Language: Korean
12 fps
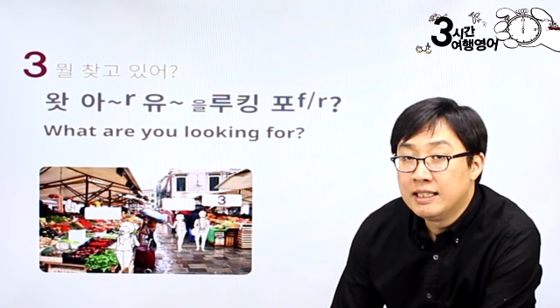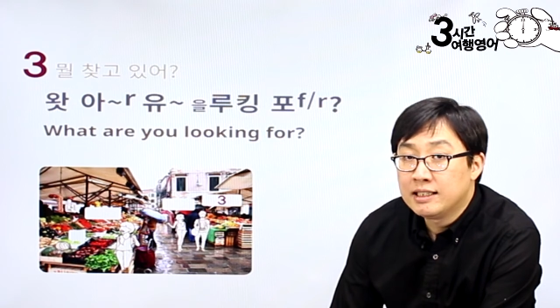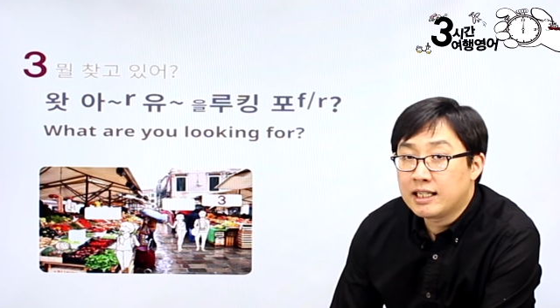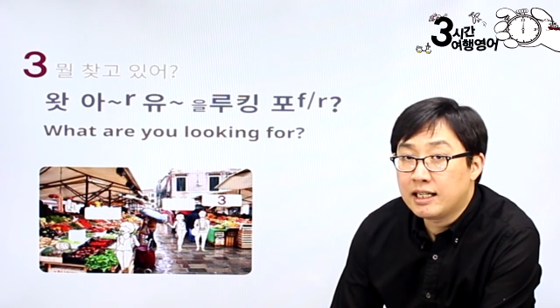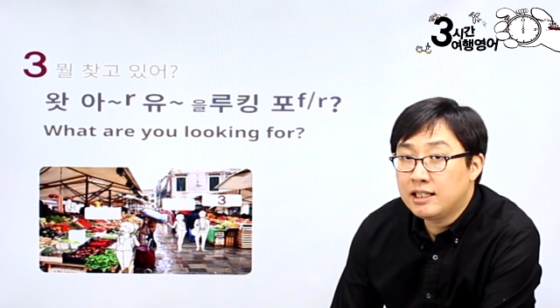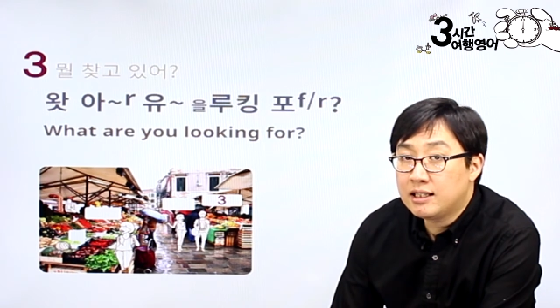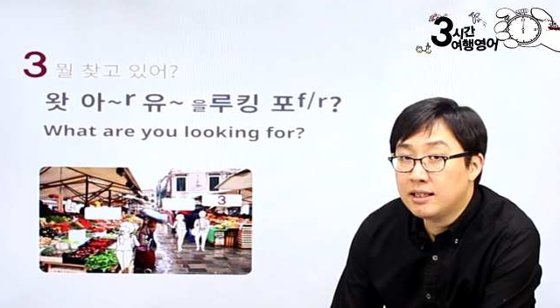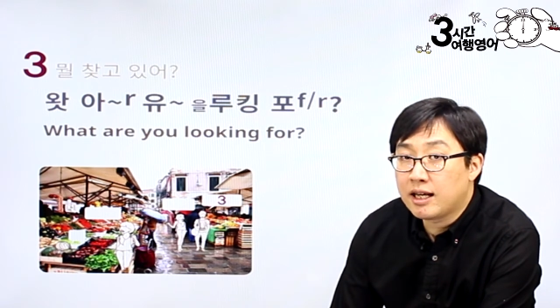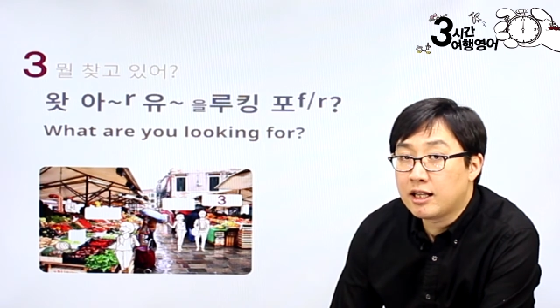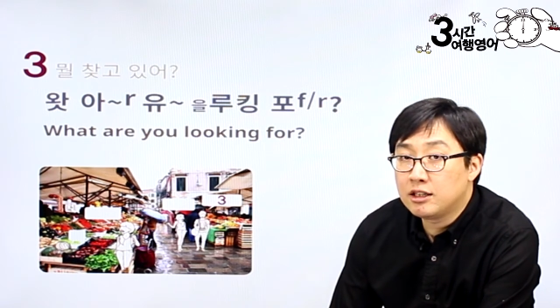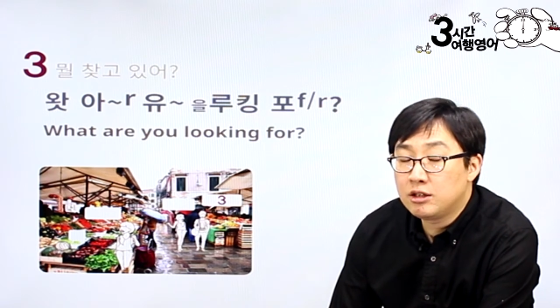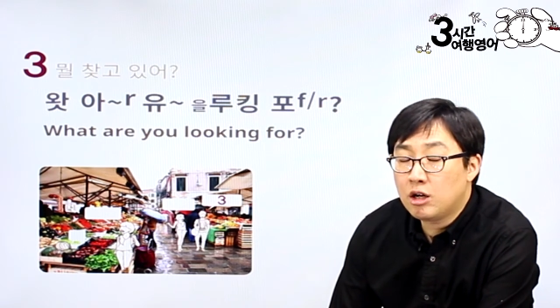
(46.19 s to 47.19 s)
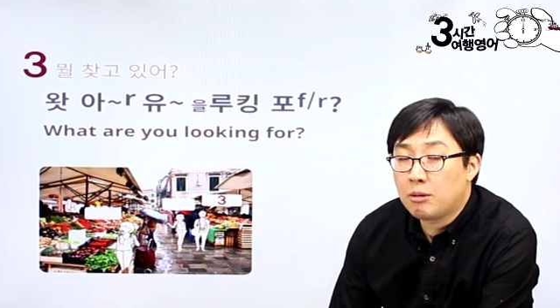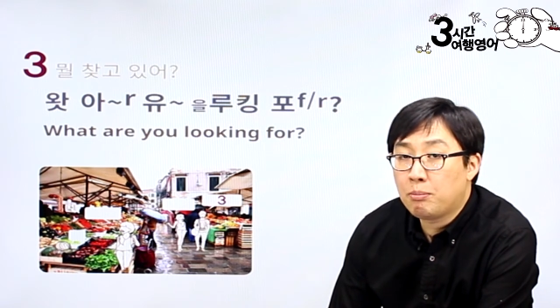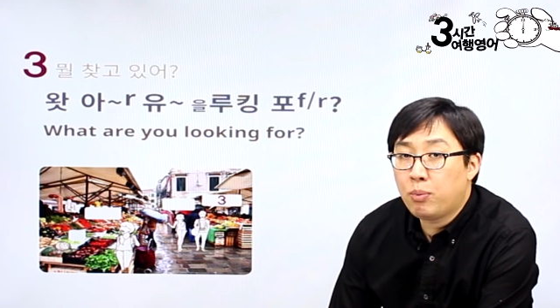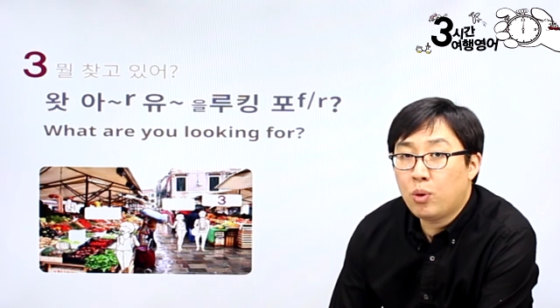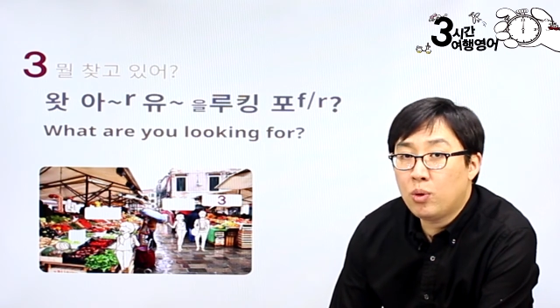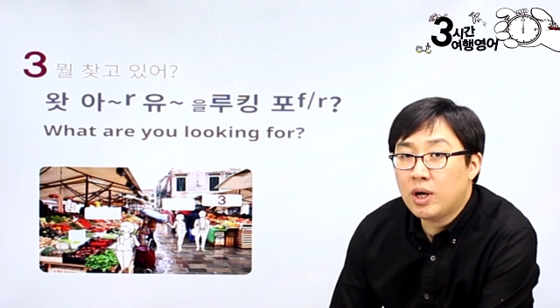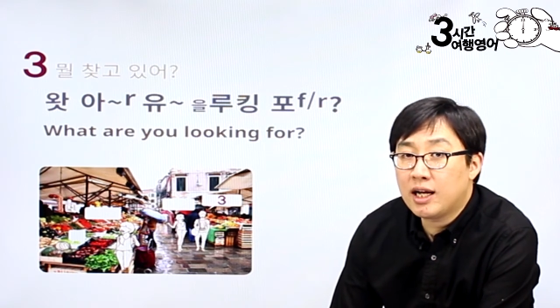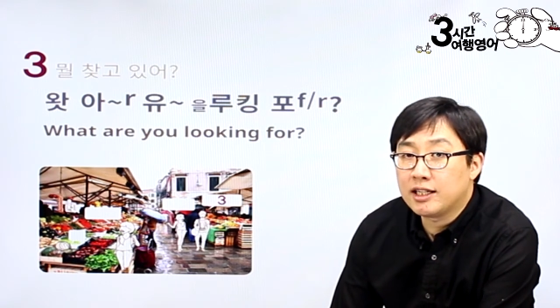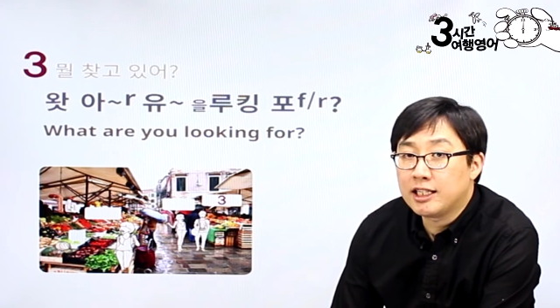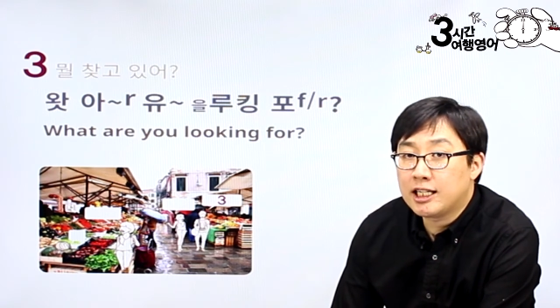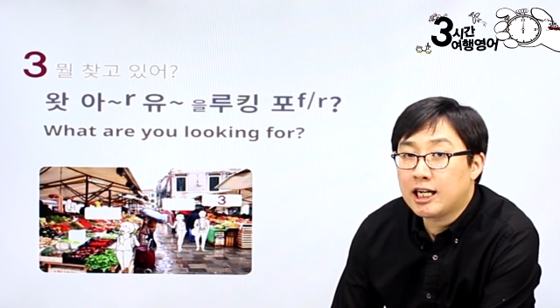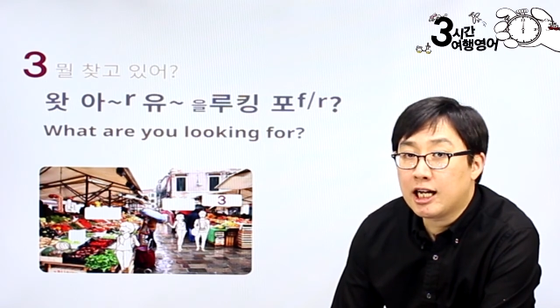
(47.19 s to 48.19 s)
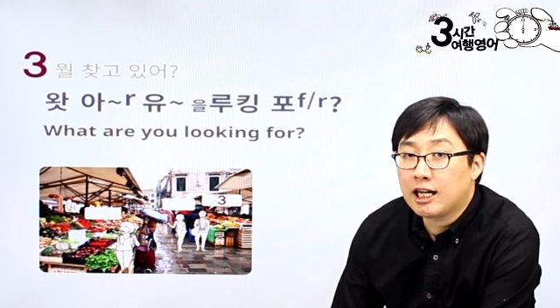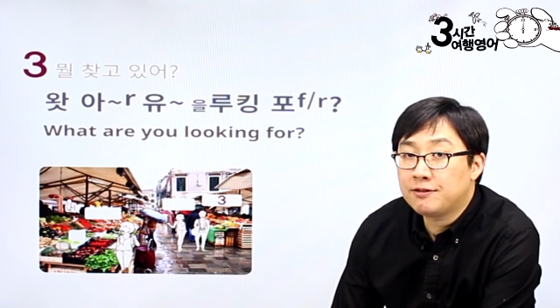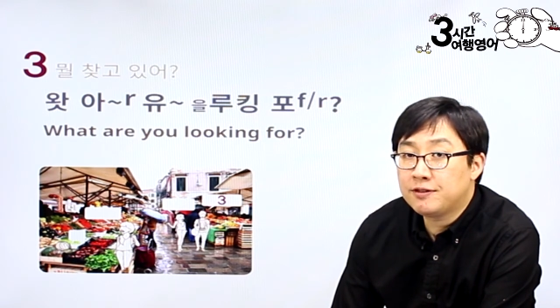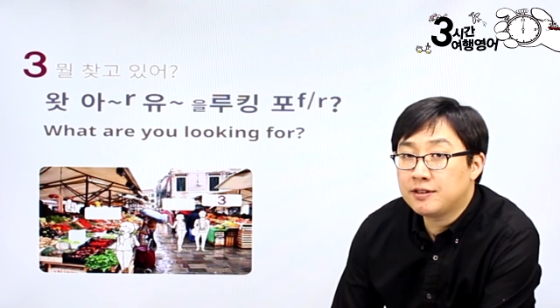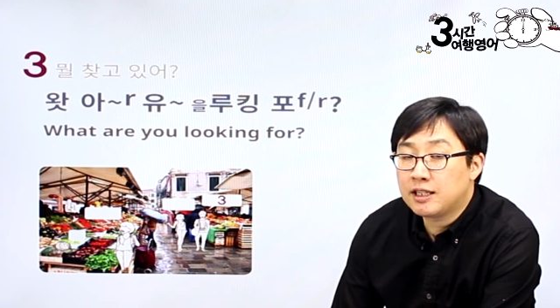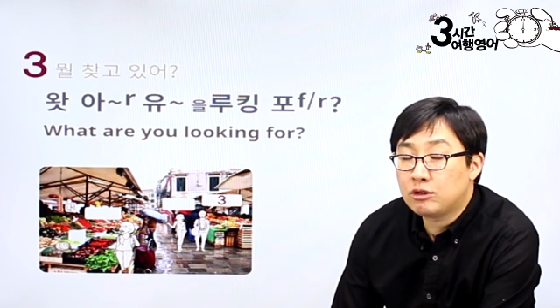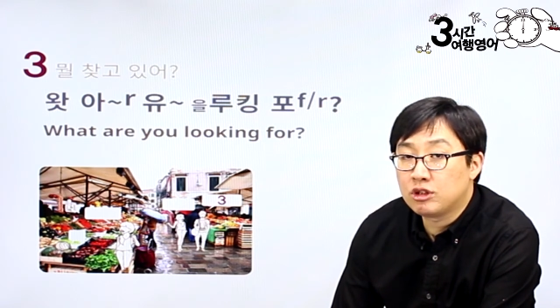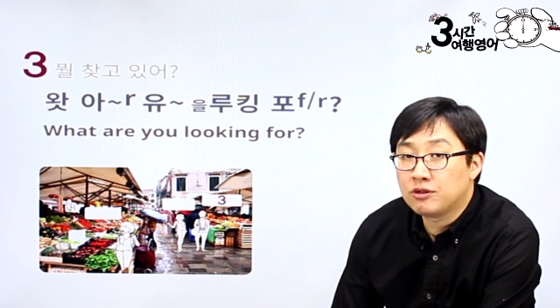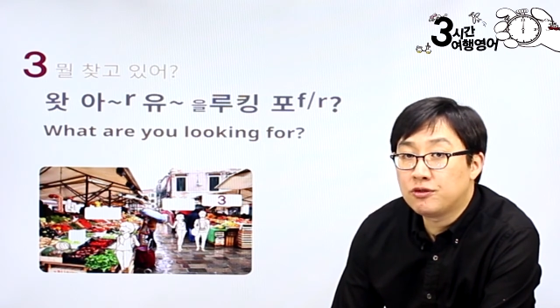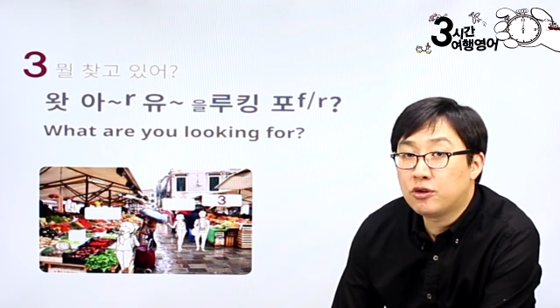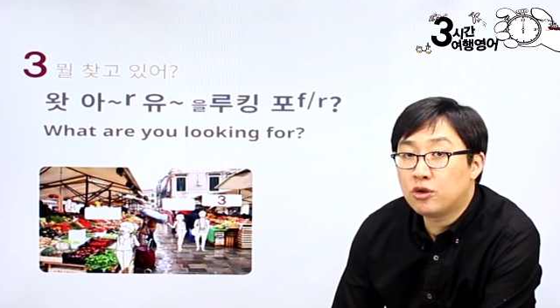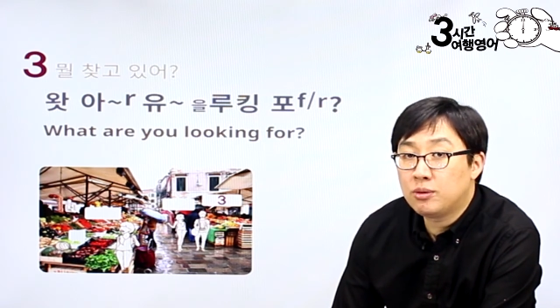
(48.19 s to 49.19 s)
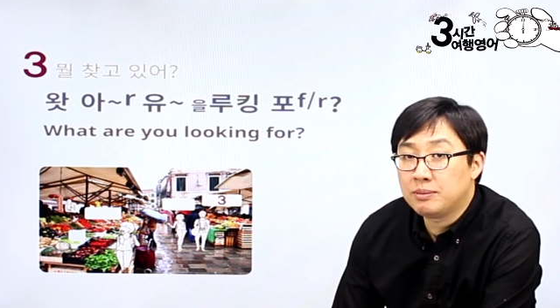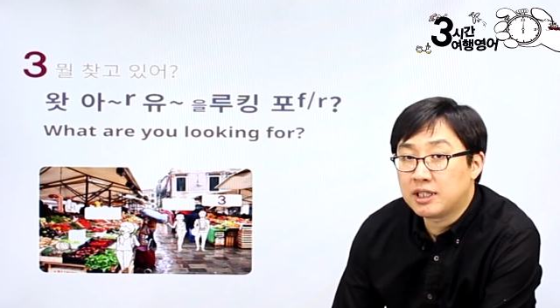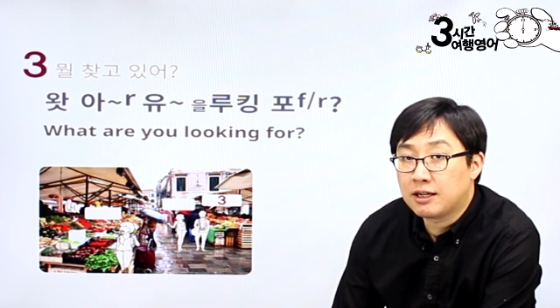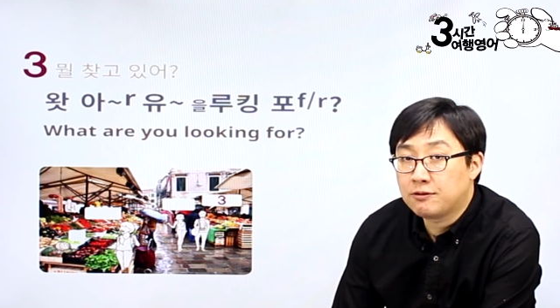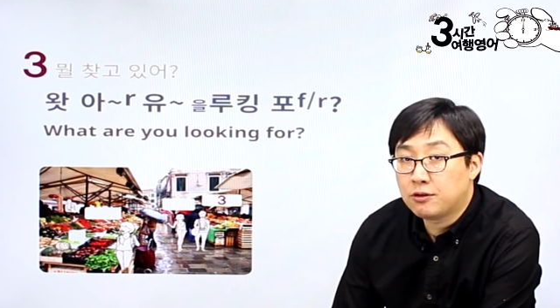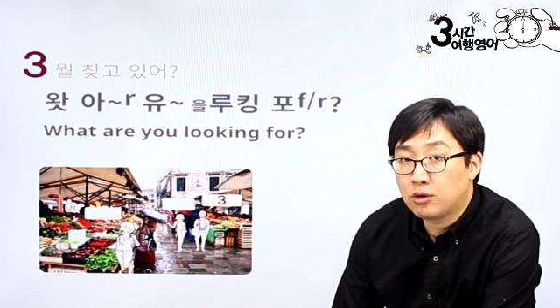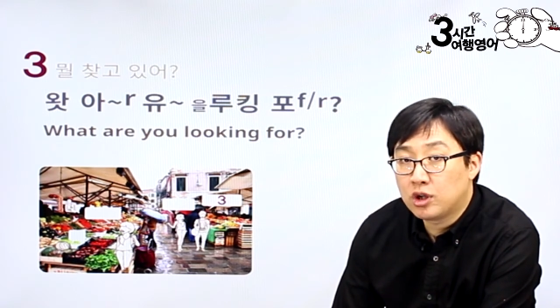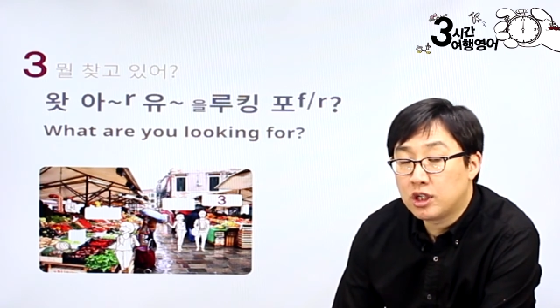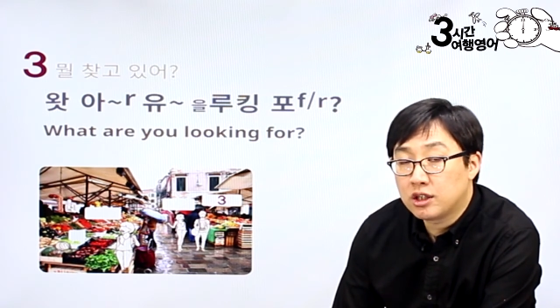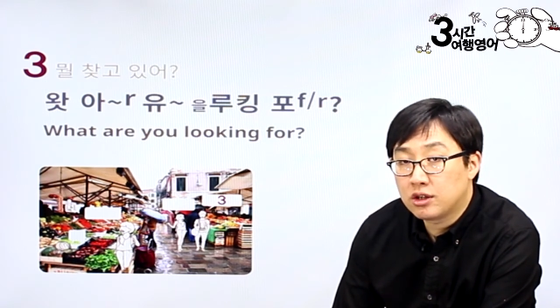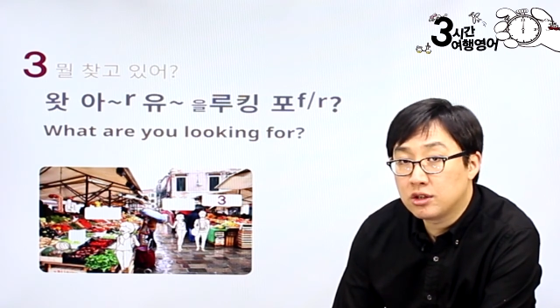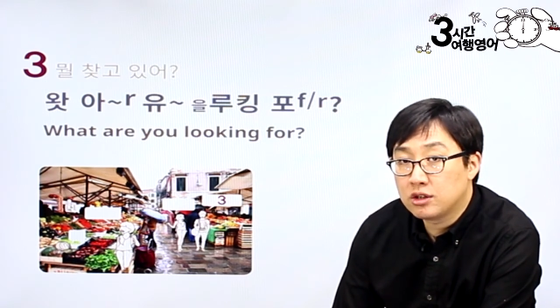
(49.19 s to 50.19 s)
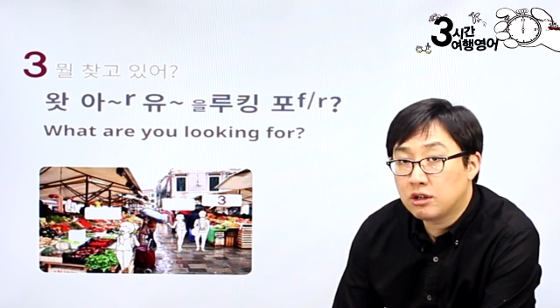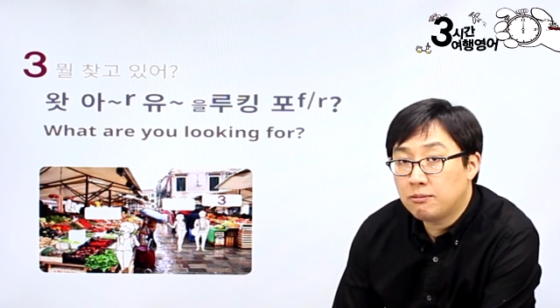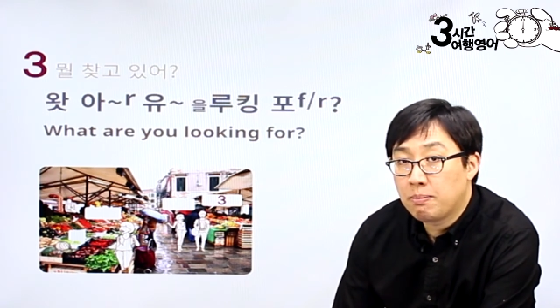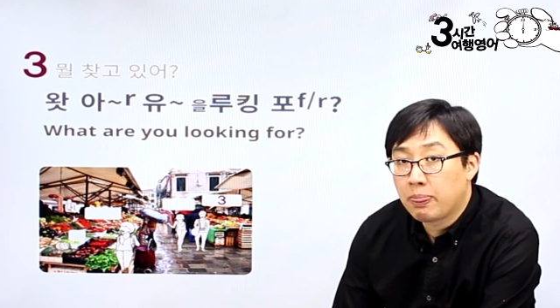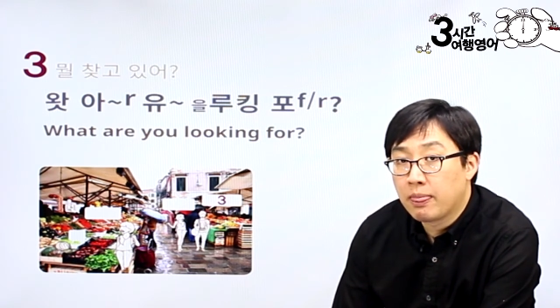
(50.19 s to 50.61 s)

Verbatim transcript: 자, 일단 얘는요, f o r 가 아니라 F 사운드, for입니다. for. 그렇죠?